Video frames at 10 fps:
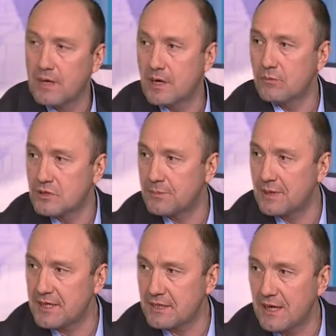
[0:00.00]
мэрии и
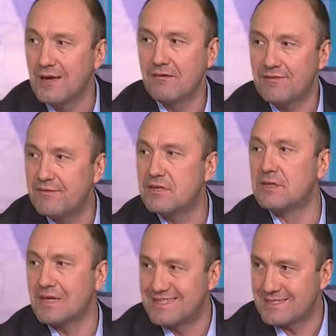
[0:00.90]
муниципалитета выведен
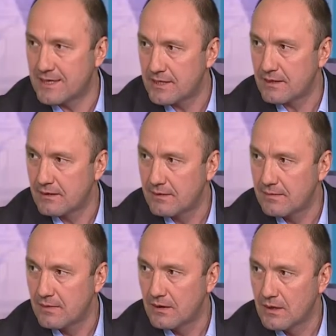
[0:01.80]
из тени.
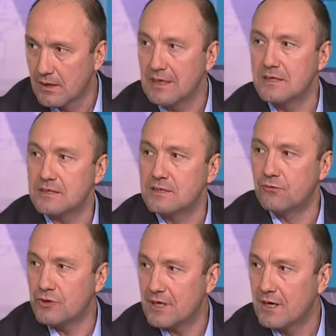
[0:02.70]
И
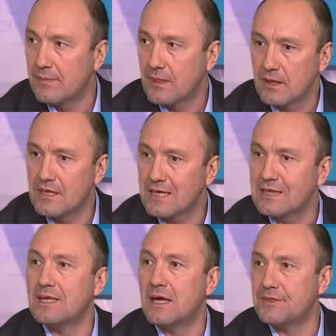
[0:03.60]
сегодня
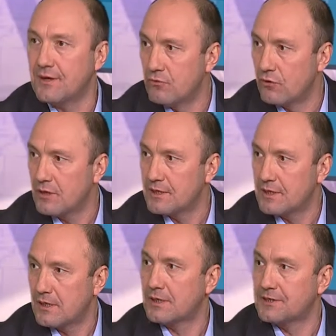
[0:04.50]
нет ни одного
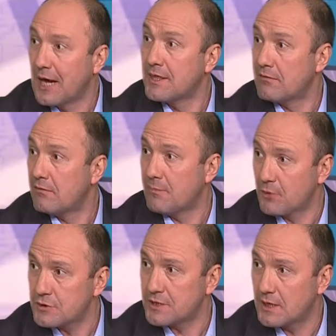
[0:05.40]
а, тайного
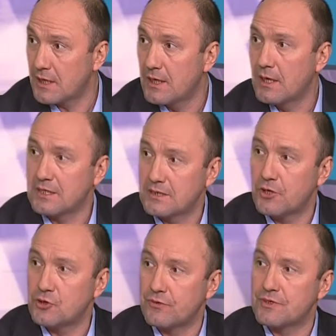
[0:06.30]
вопроса, да,
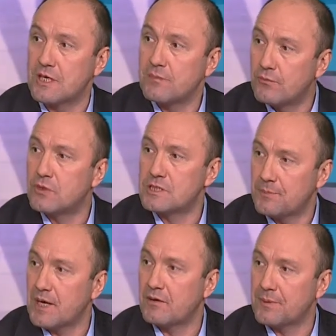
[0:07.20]
касающегося либо
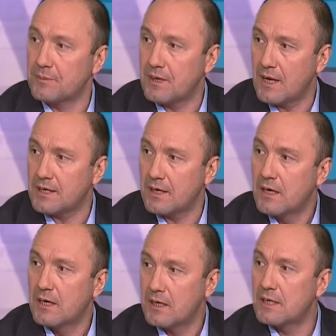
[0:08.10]
муниципального предприятия
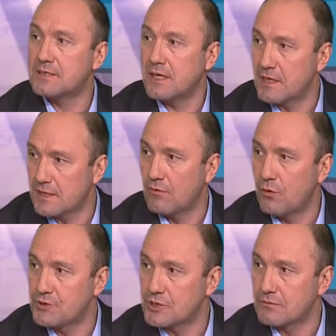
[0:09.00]
или акционерного
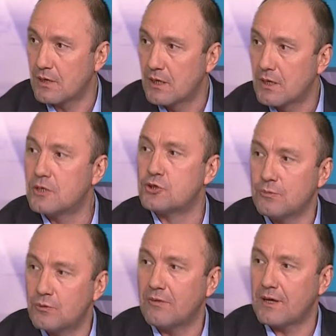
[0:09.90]
общества. Еще
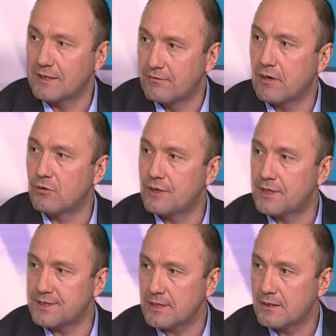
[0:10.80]
буквально два года
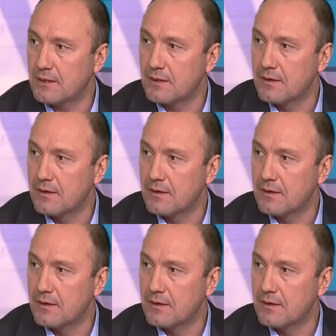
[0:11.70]
назад